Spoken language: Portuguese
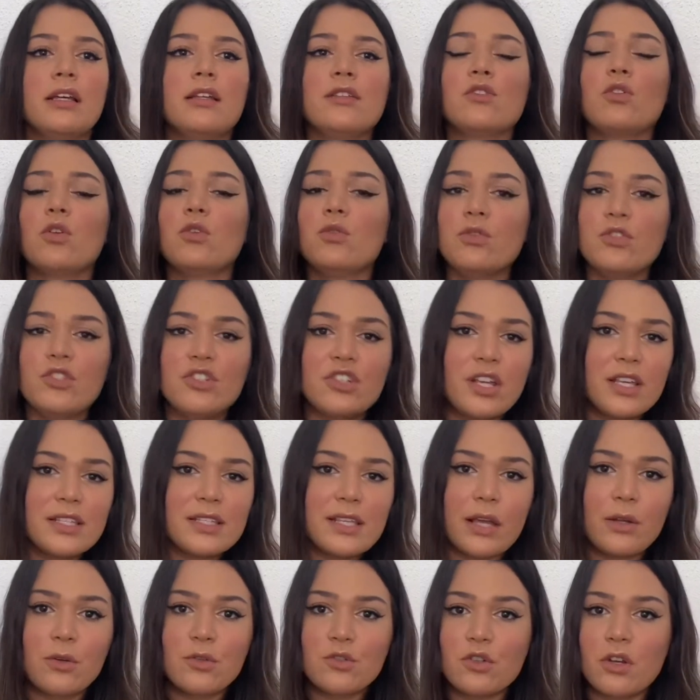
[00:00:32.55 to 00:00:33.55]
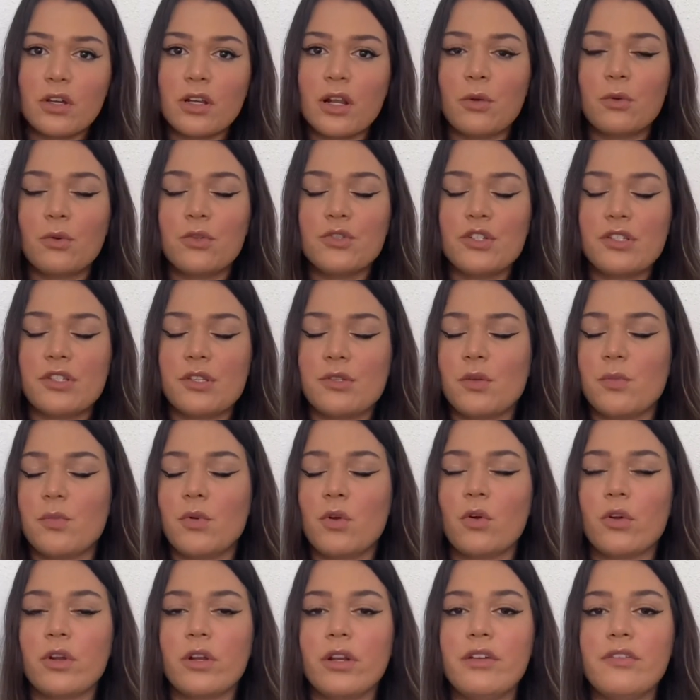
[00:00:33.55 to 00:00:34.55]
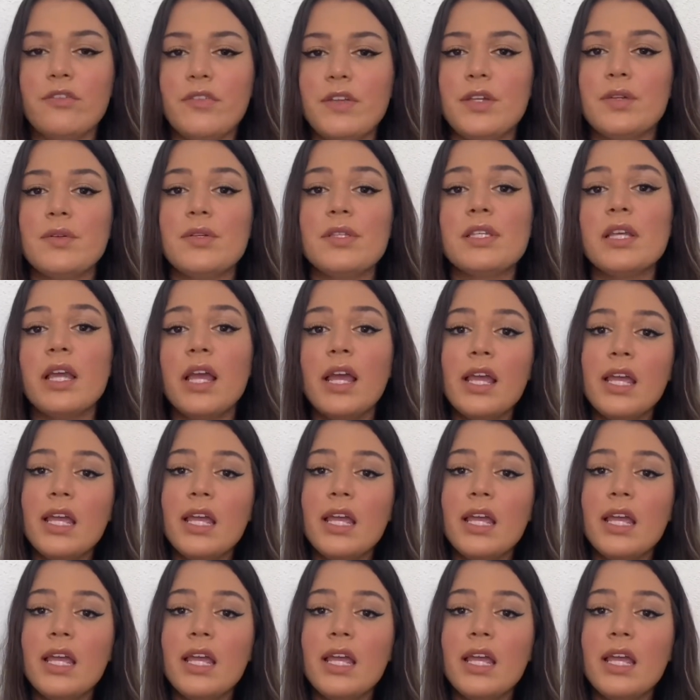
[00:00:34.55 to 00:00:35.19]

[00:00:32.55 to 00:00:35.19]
todo dia sai no jornal notícias sobre o coronavírus,